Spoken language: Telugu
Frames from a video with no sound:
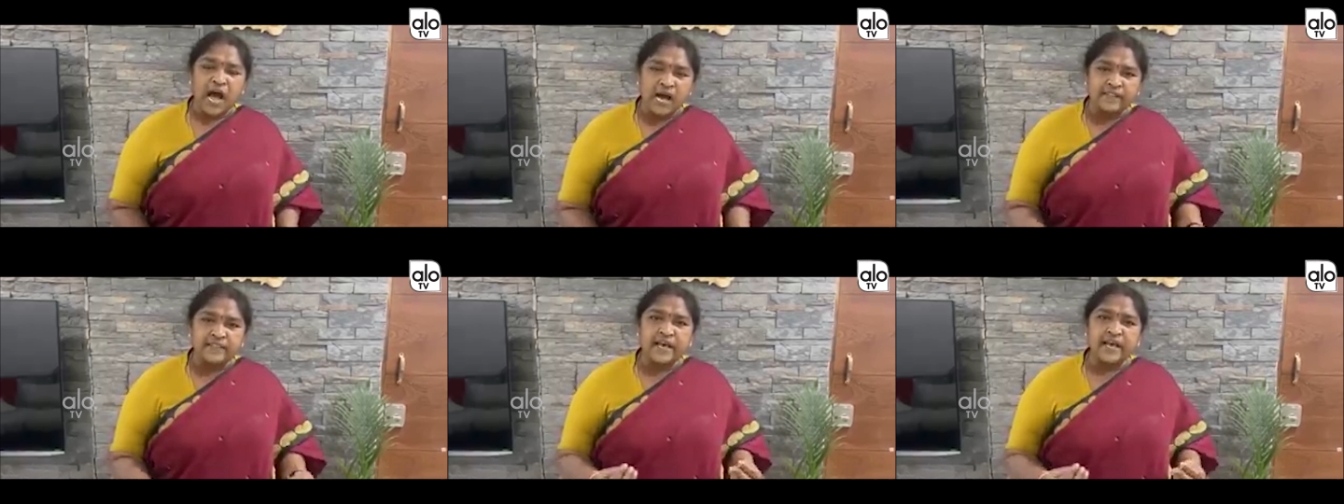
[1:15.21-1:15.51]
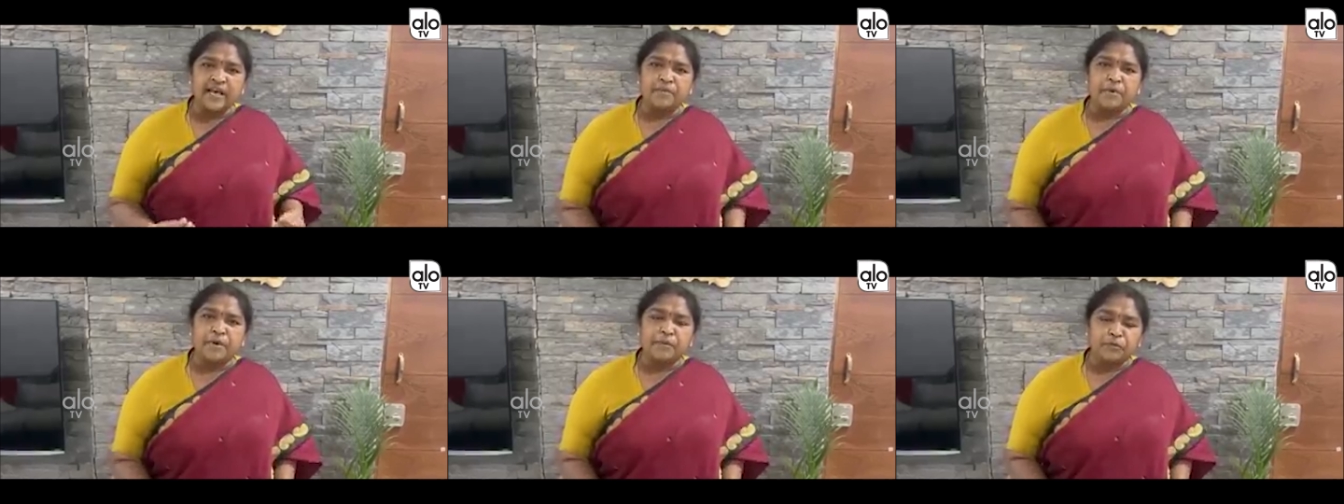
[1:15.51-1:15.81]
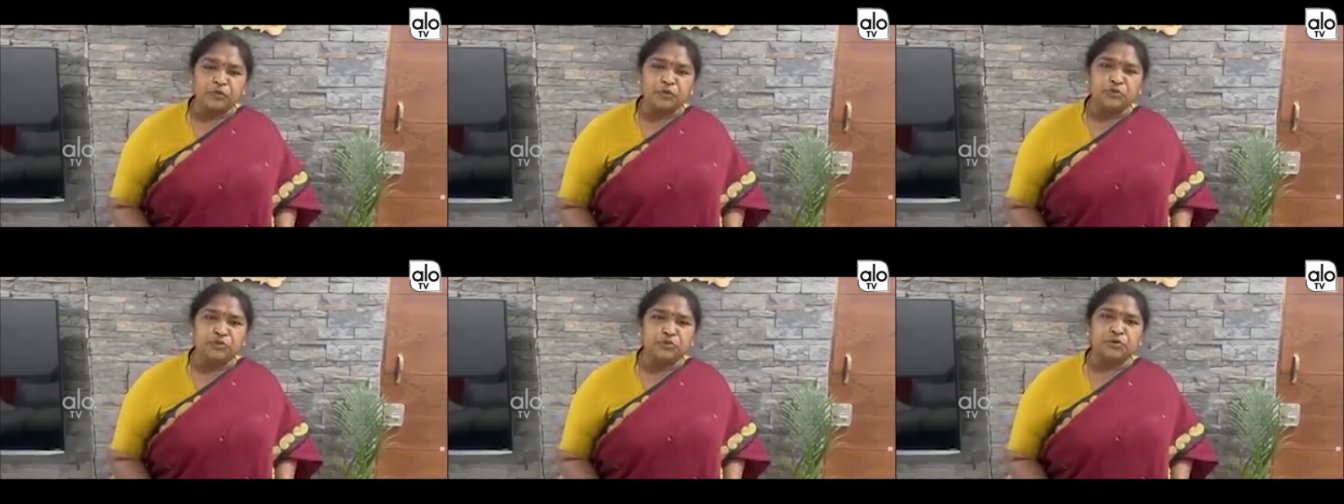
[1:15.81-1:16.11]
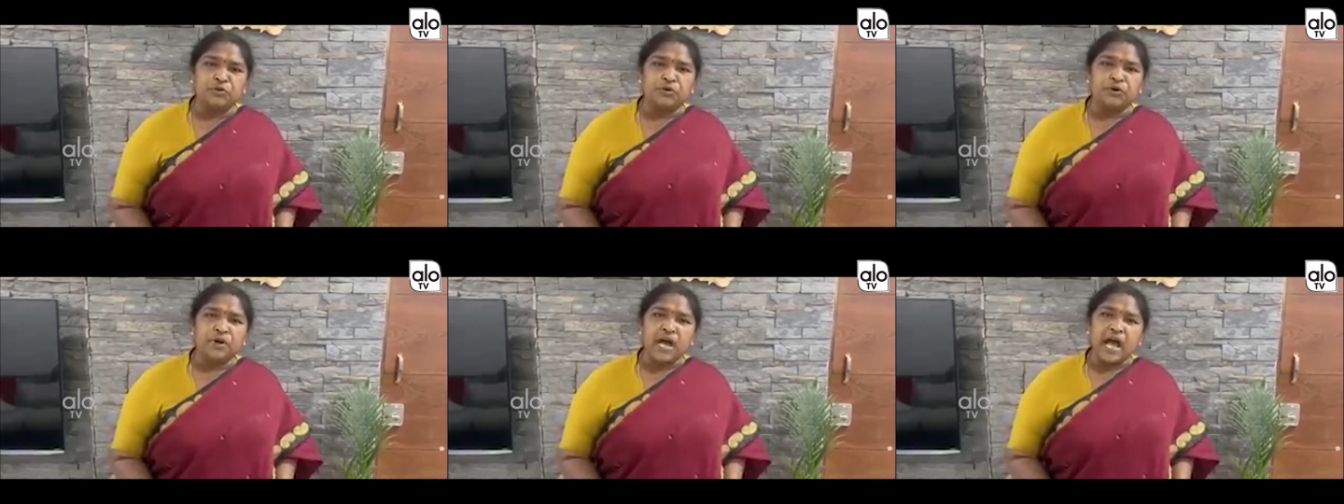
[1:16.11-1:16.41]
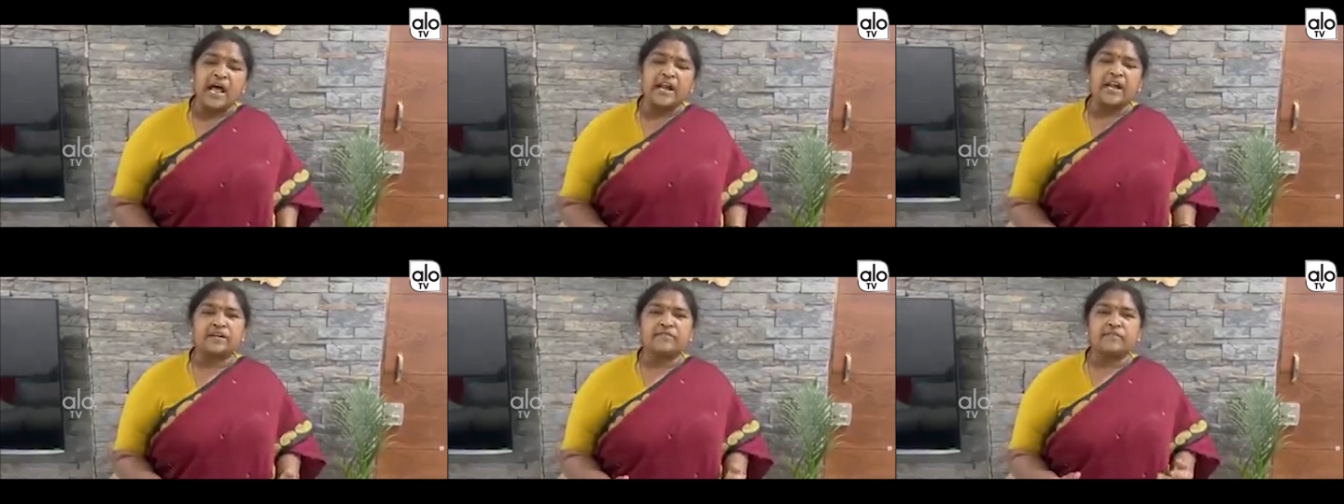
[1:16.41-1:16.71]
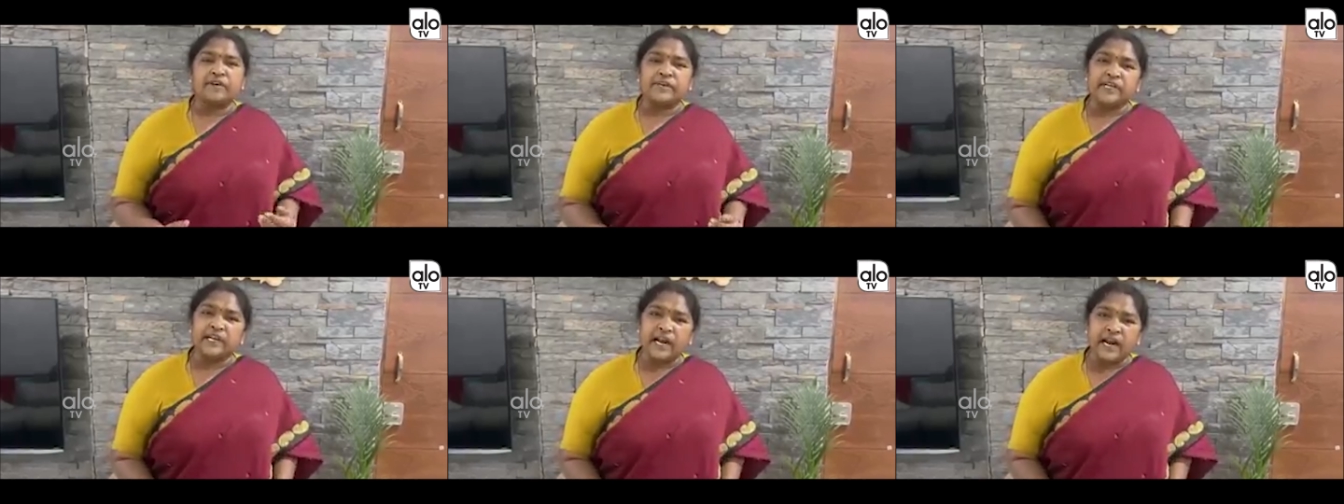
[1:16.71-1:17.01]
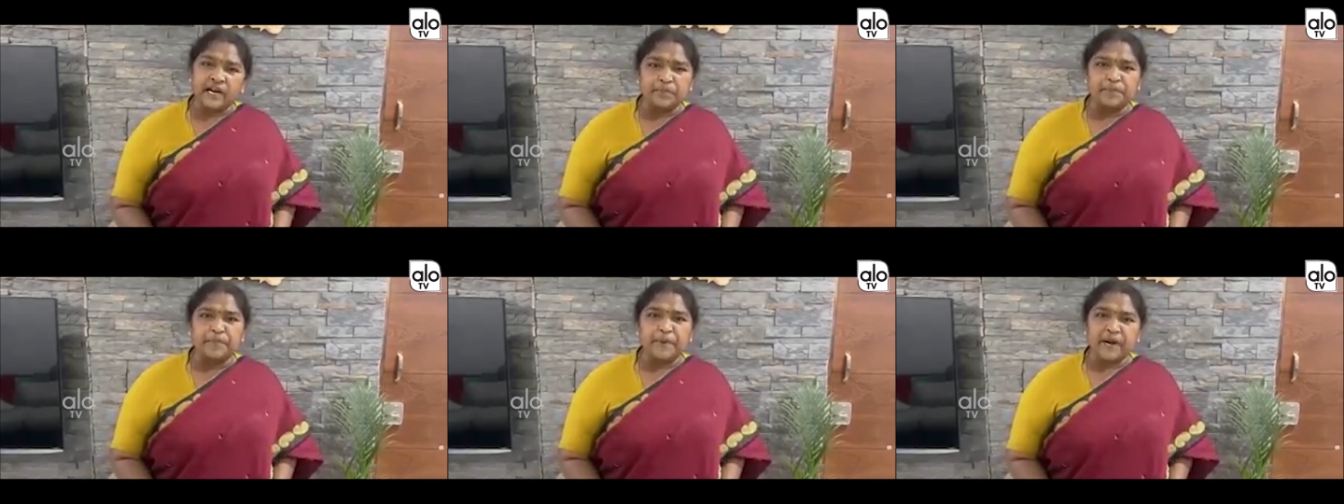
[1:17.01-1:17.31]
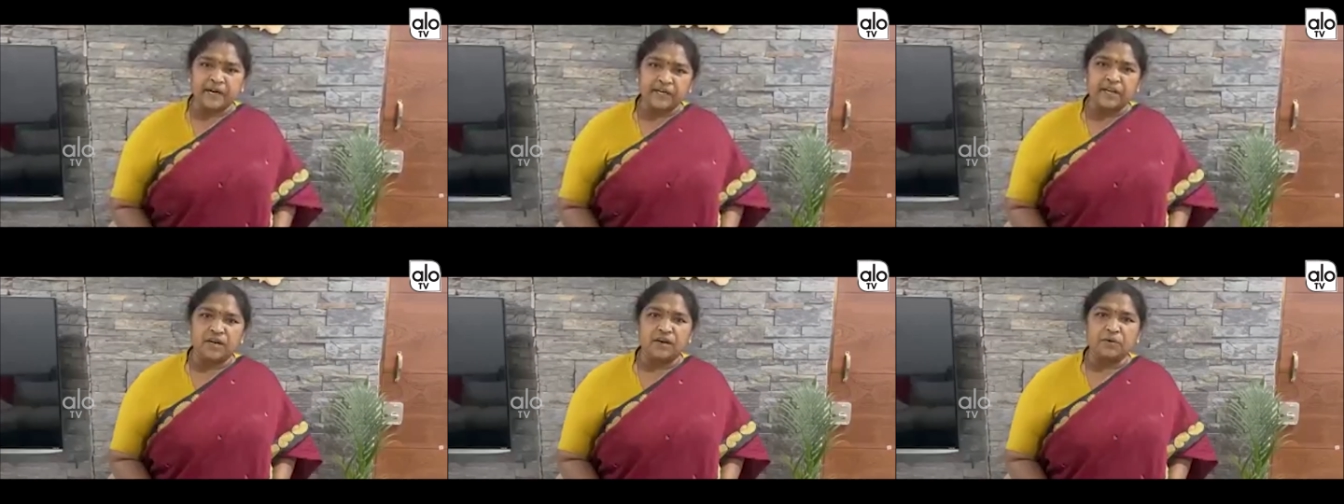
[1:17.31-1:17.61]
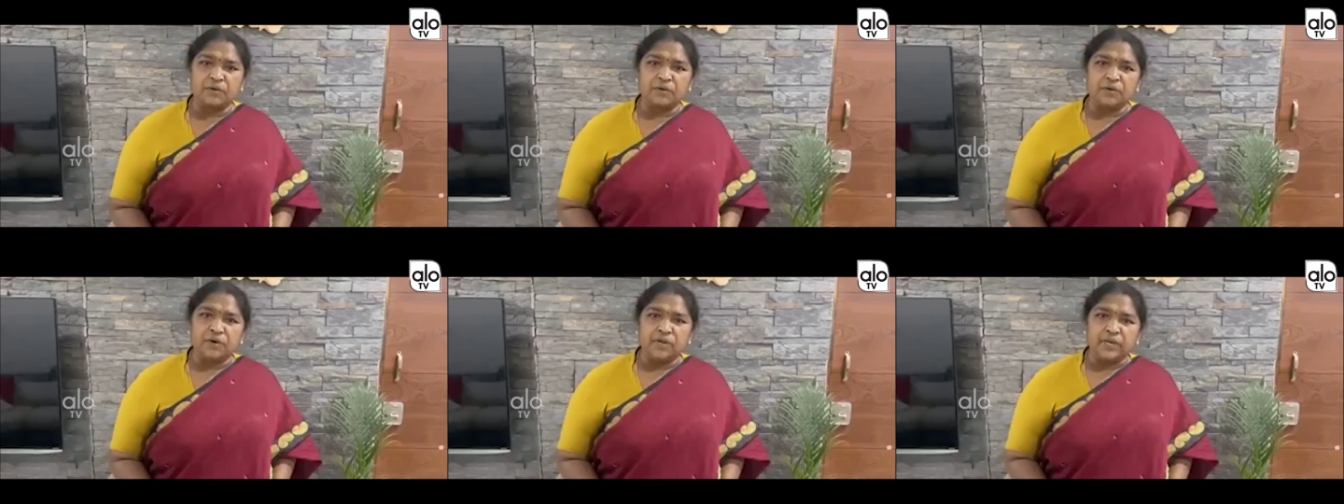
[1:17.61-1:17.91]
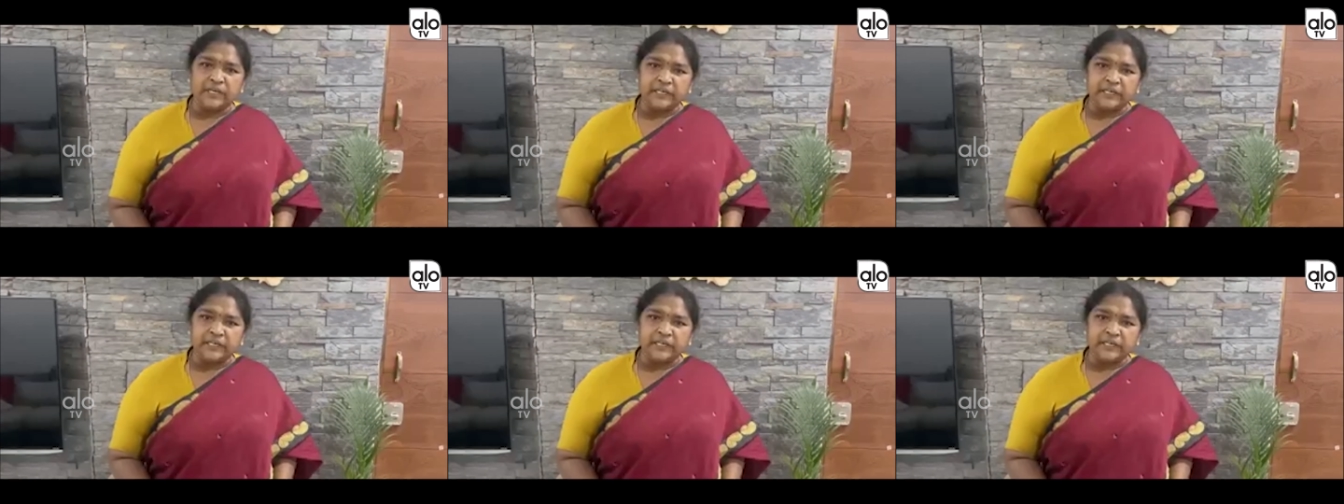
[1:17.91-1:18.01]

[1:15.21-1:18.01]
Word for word: ఆదాయమే ముద్దు అనేటువంటి ఇలాంటి ప్రకటనలు